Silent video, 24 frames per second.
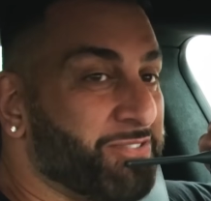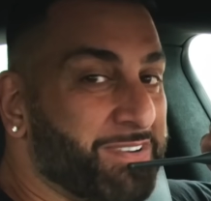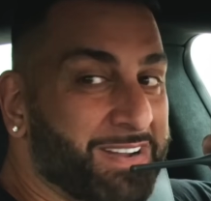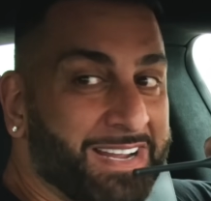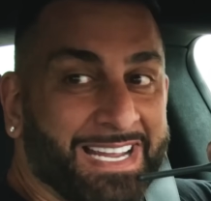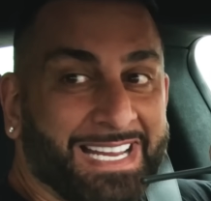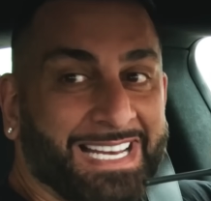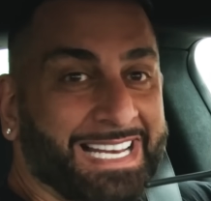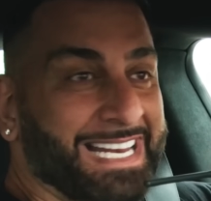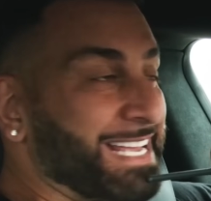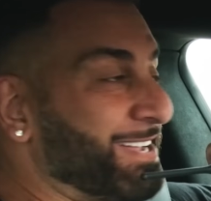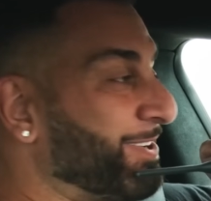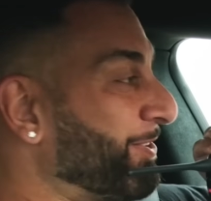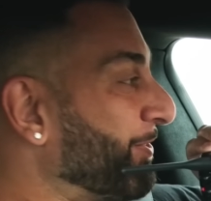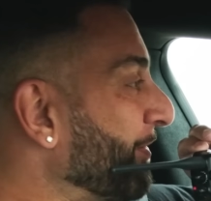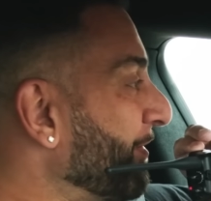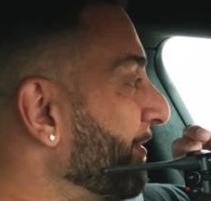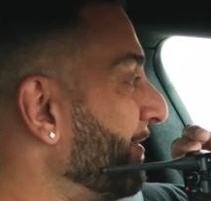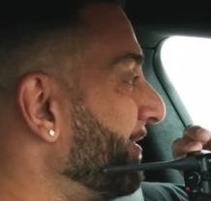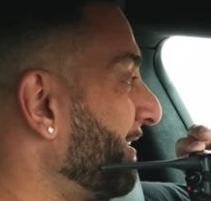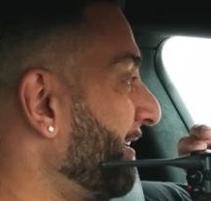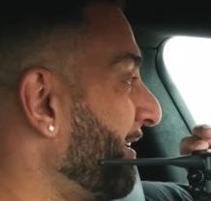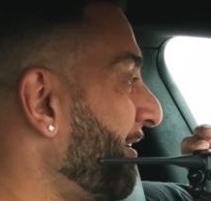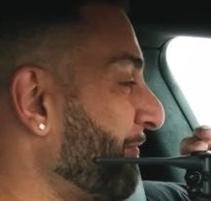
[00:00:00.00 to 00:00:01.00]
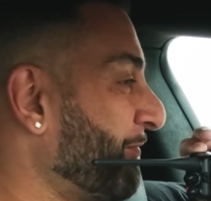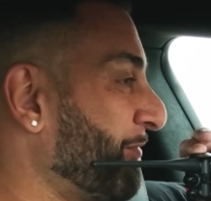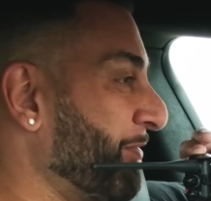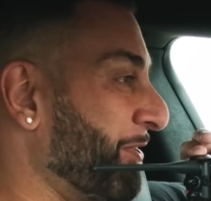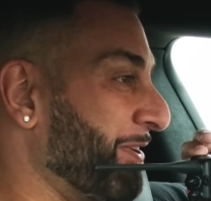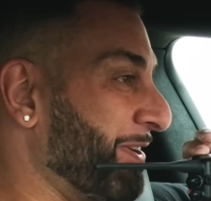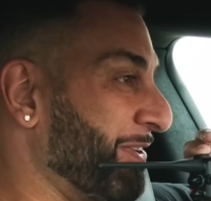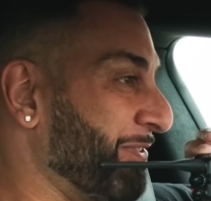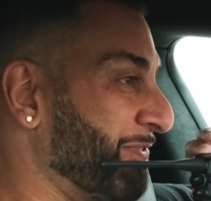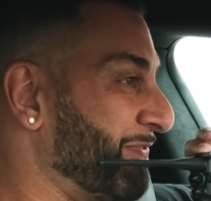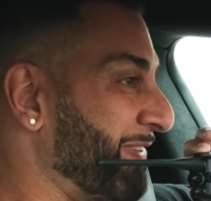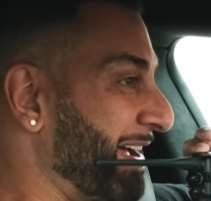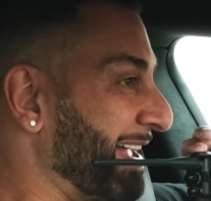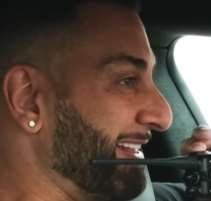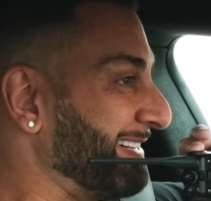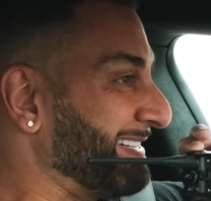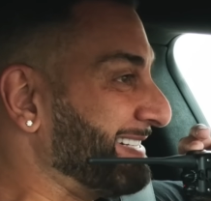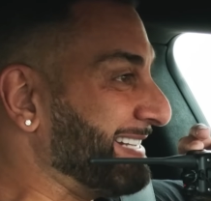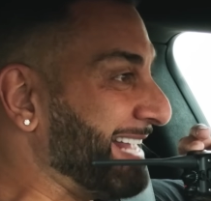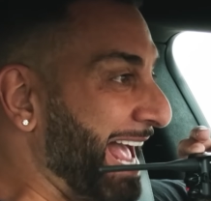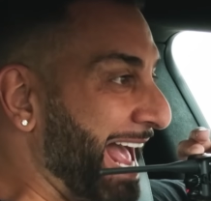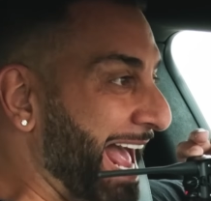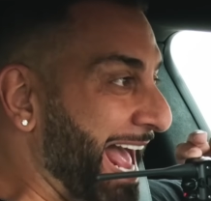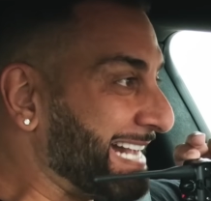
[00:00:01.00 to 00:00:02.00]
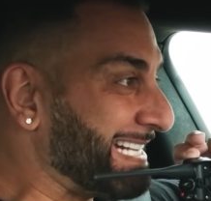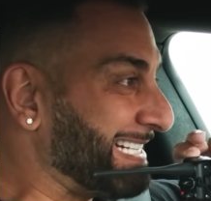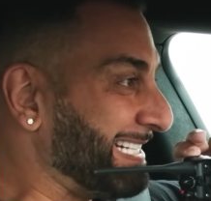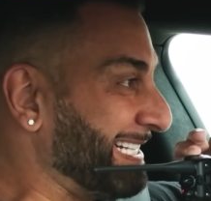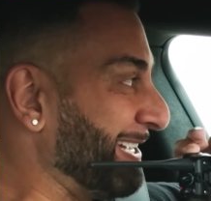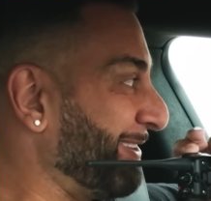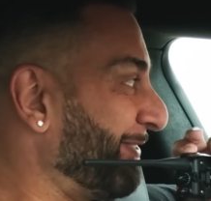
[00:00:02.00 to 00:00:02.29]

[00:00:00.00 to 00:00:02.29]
muy bien y tengo una gran vista